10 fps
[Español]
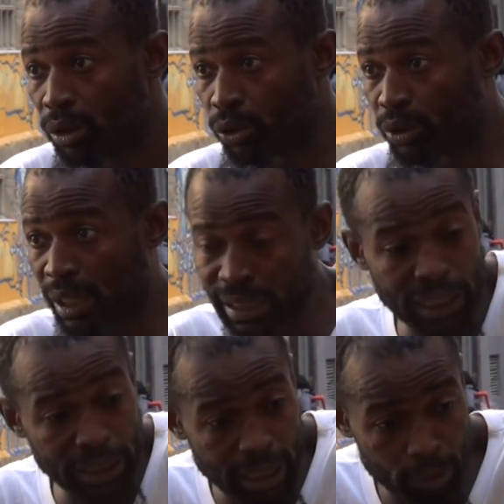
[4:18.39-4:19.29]
Los que
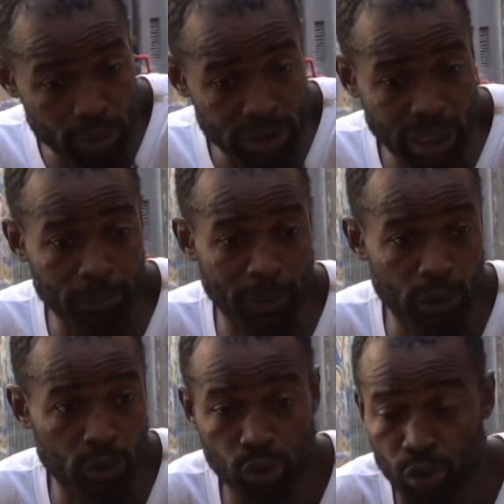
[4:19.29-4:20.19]
tienen la voluntad para
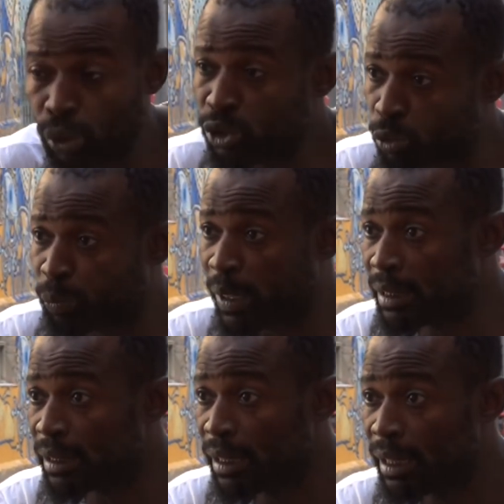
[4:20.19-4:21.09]
construir su
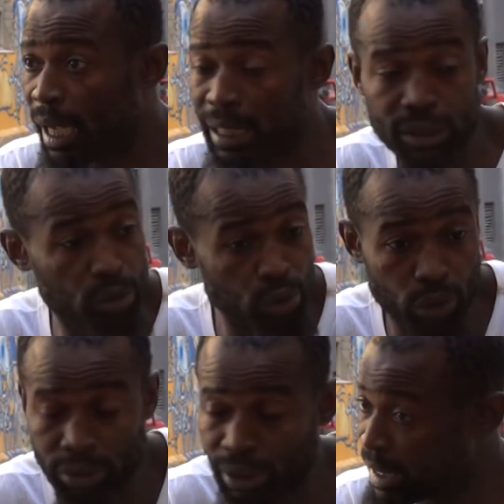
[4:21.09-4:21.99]
país, a estos
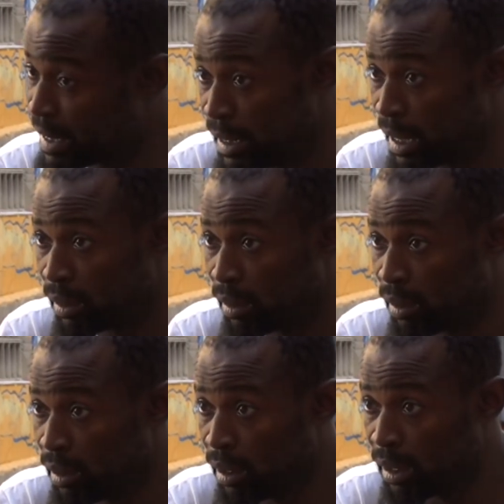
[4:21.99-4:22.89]
los asesinan.
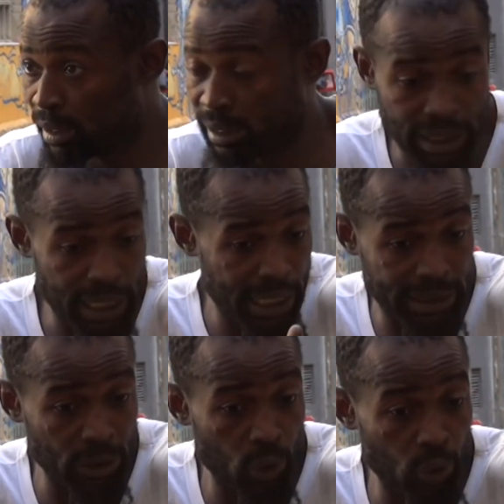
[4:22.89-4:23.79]
Y si ahí
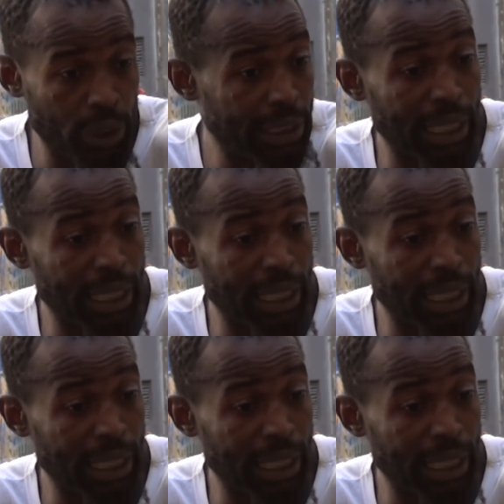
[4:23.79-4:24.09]
tengo una